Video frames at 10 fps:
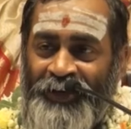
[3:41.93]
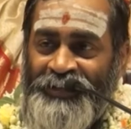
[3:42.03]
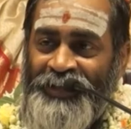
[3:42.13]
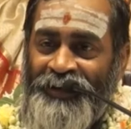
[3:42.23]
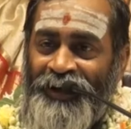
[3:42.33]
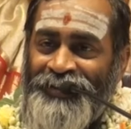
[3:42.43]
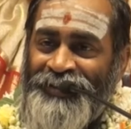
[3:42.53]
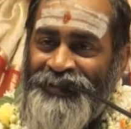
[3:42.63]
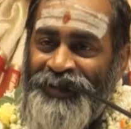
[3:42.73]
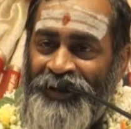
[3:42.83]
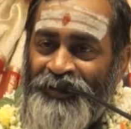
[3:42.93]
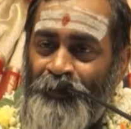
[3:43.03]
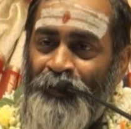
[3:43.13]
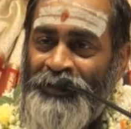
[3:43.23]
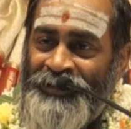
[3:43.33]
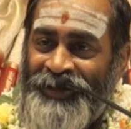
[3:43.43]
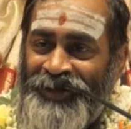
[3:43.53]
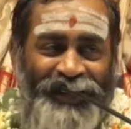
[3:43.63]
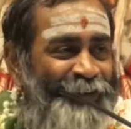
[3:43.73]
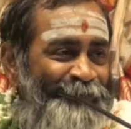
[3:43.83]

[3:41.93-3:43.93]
రసికాస్ అని సంబోధిస్తారు అక్కడ